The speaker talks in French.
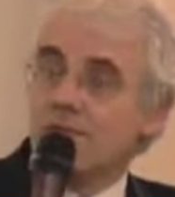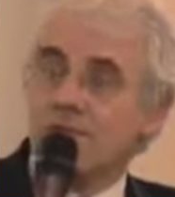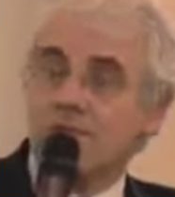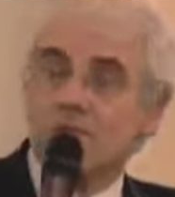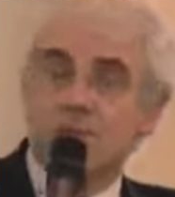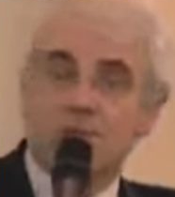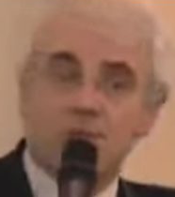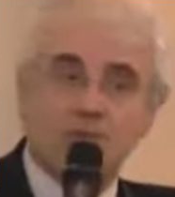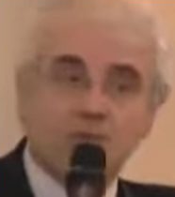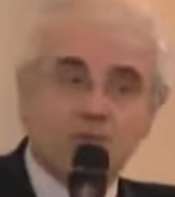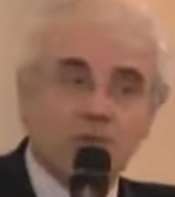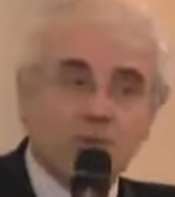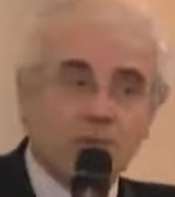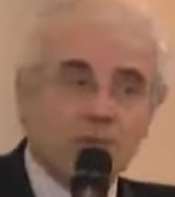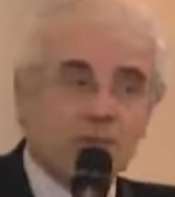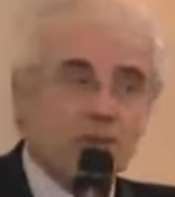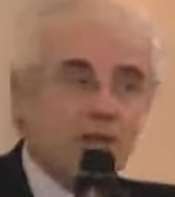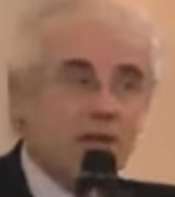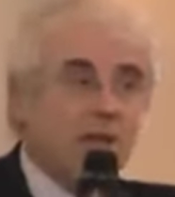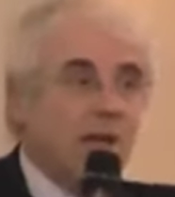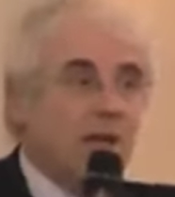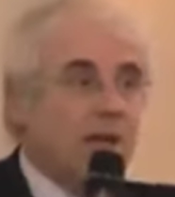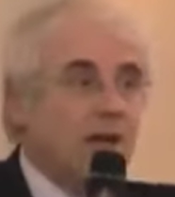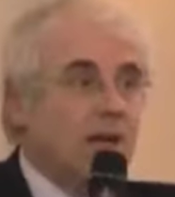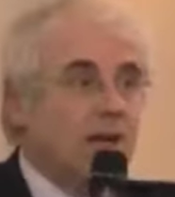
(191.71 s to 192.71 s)
tribu
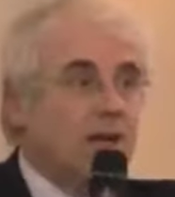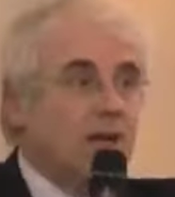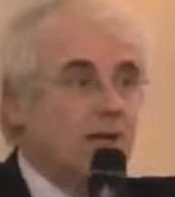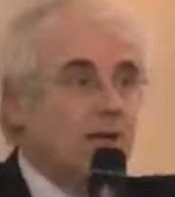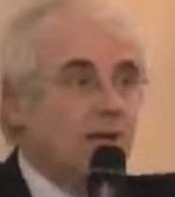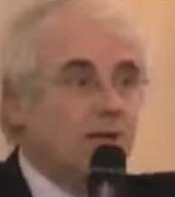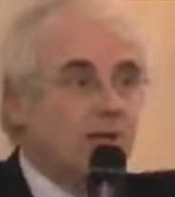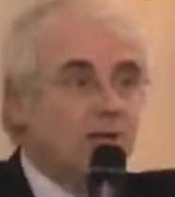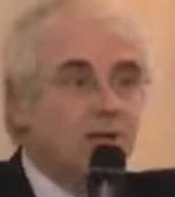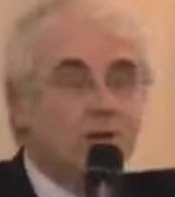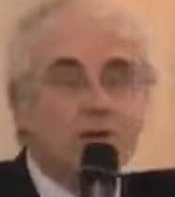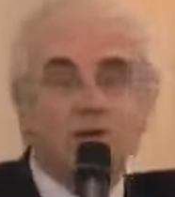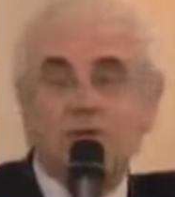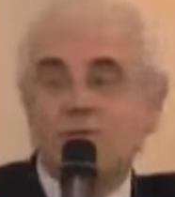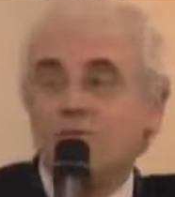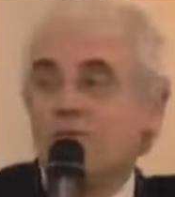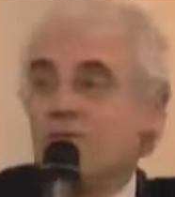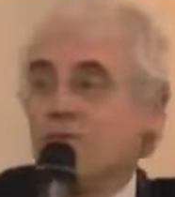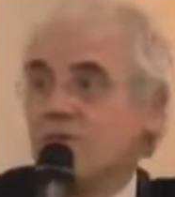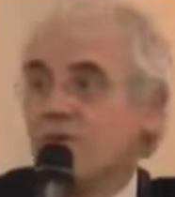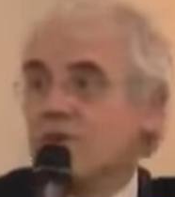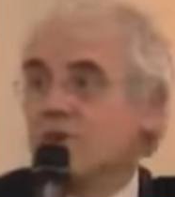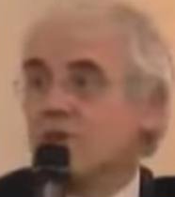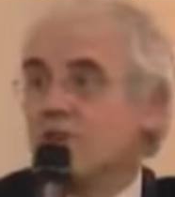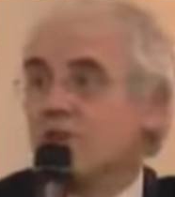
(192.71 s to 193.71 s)
familiale, club
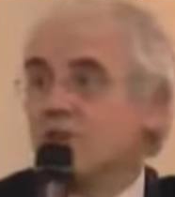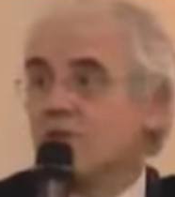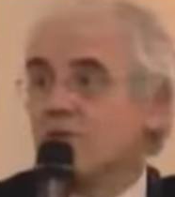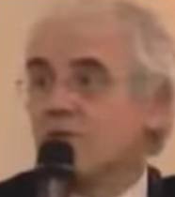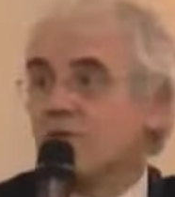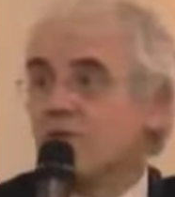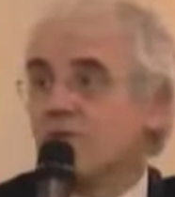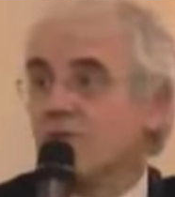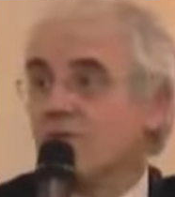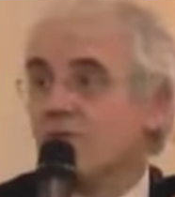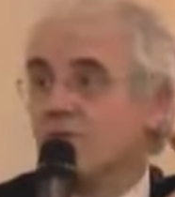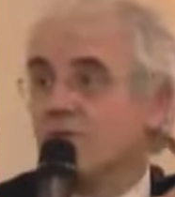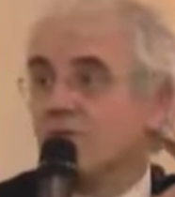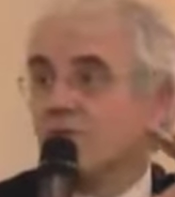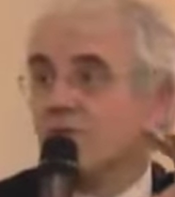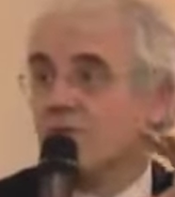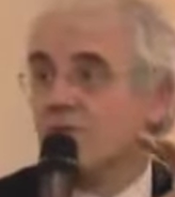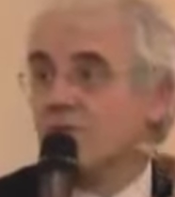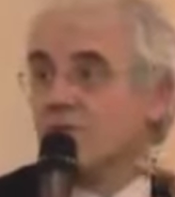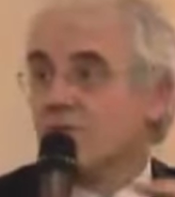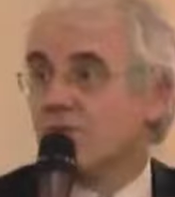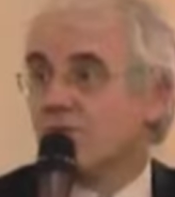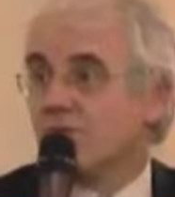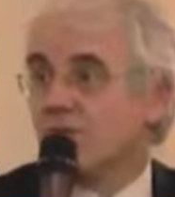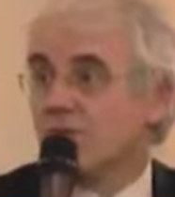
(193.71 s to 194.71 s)
de machin
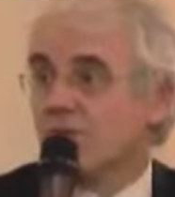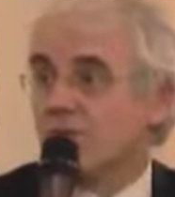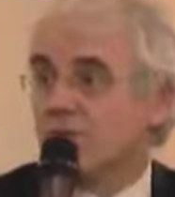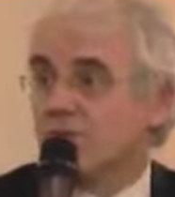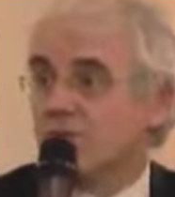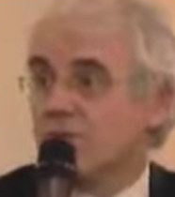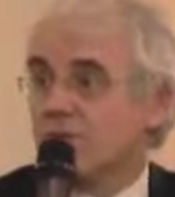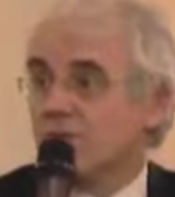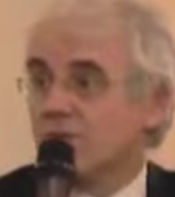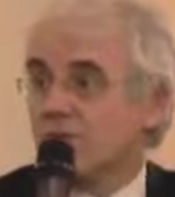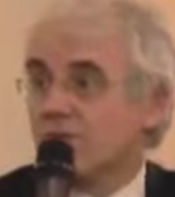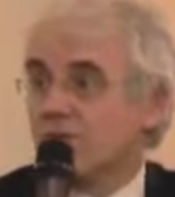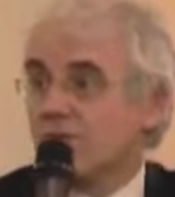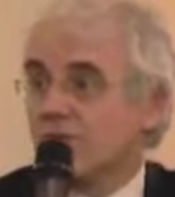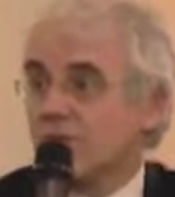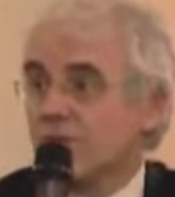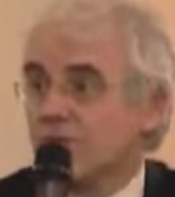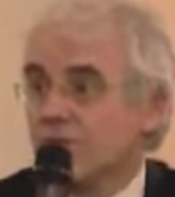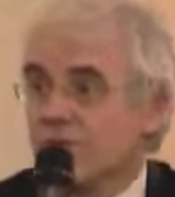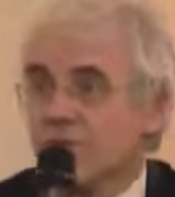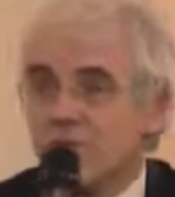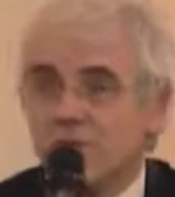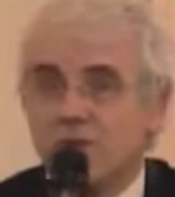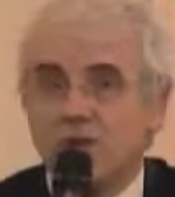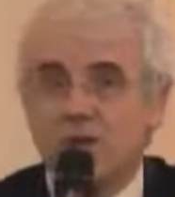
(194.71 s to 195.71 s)
truc,
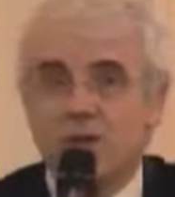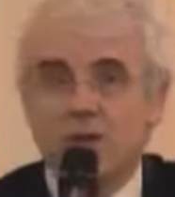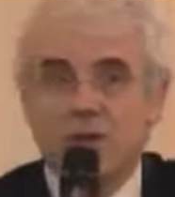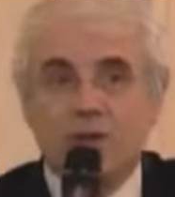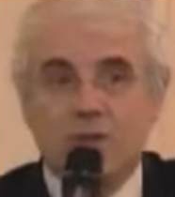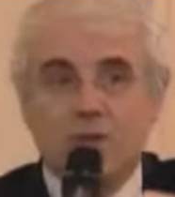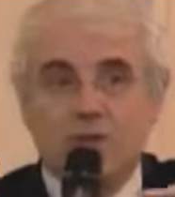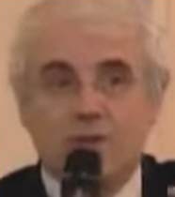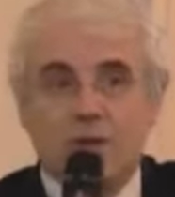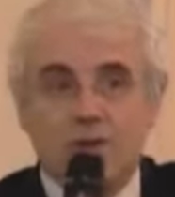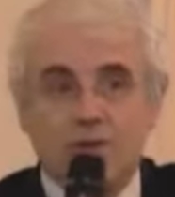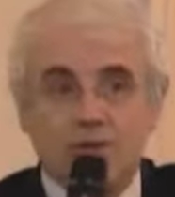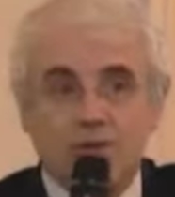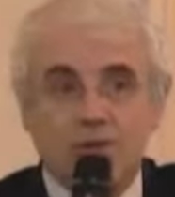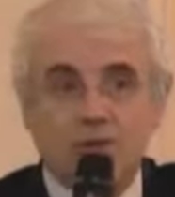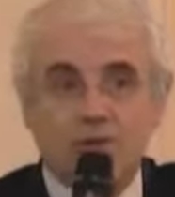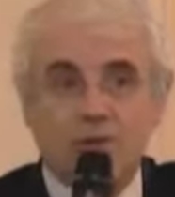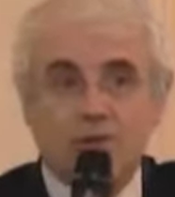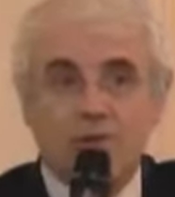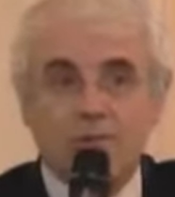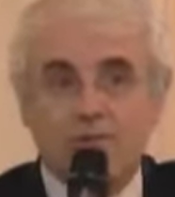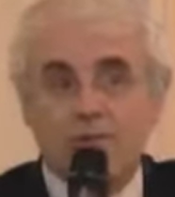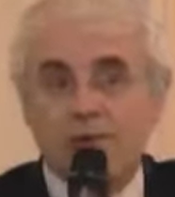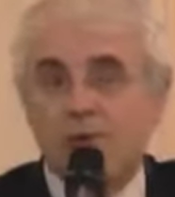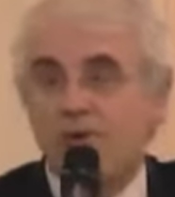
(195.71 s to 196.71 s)
euh, bande de
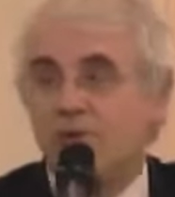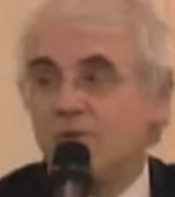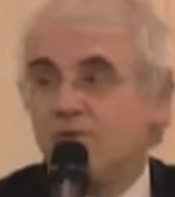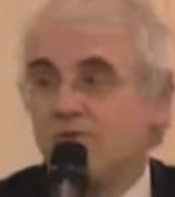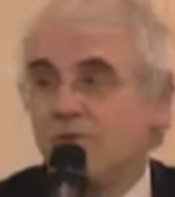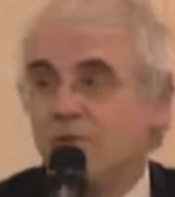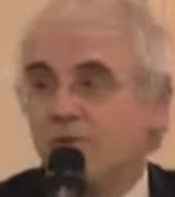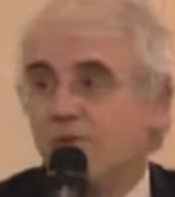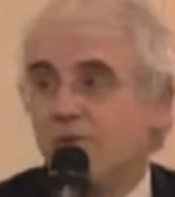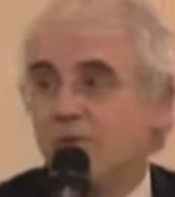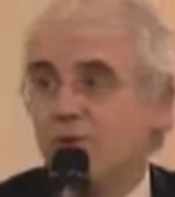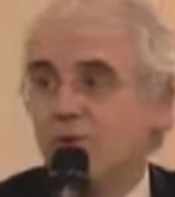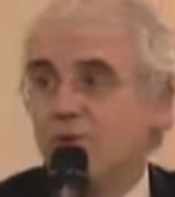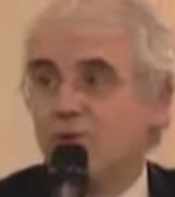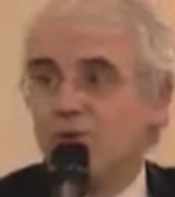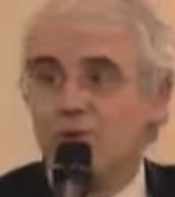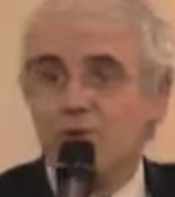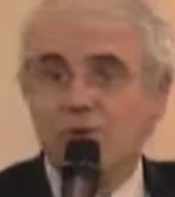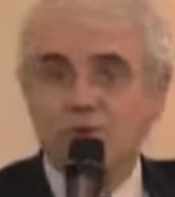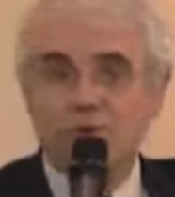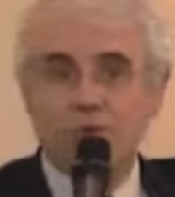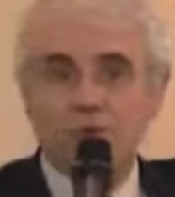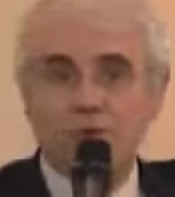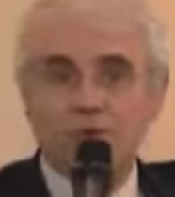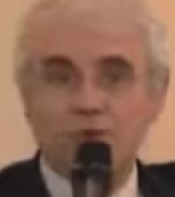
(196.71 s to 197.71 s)
copains au
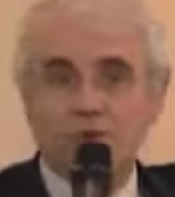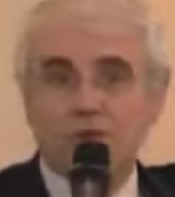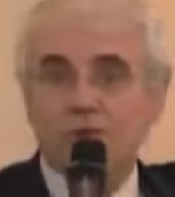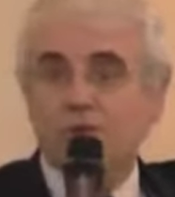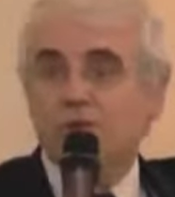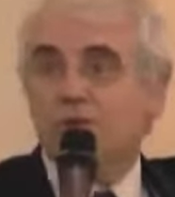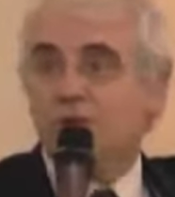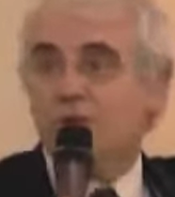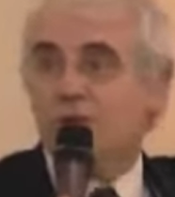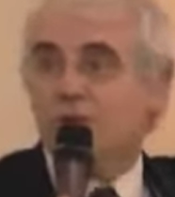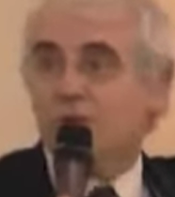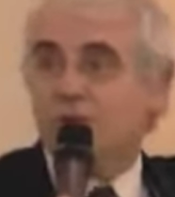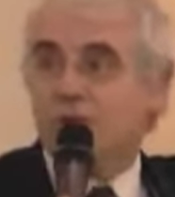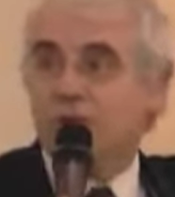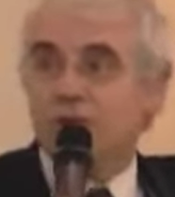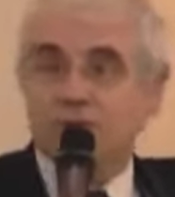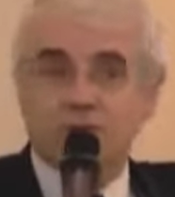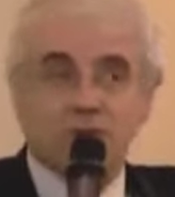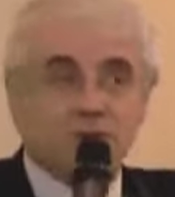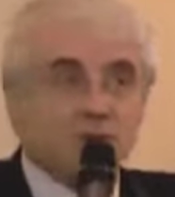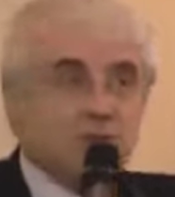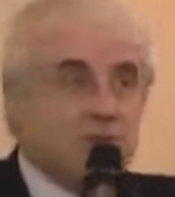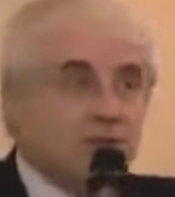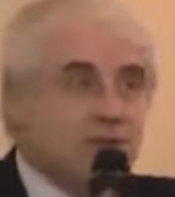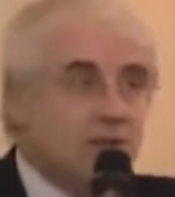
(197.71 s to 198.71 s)
bureau, euh,
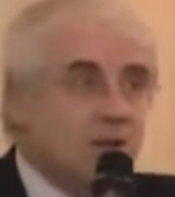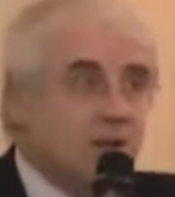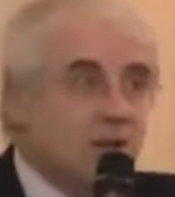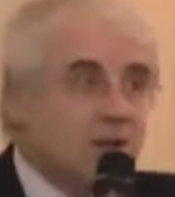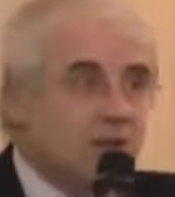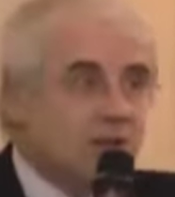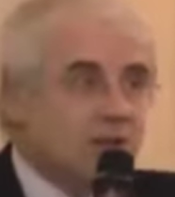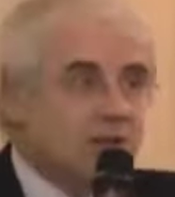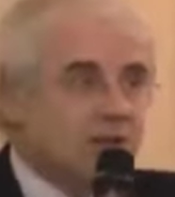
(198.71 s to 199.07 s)
etc.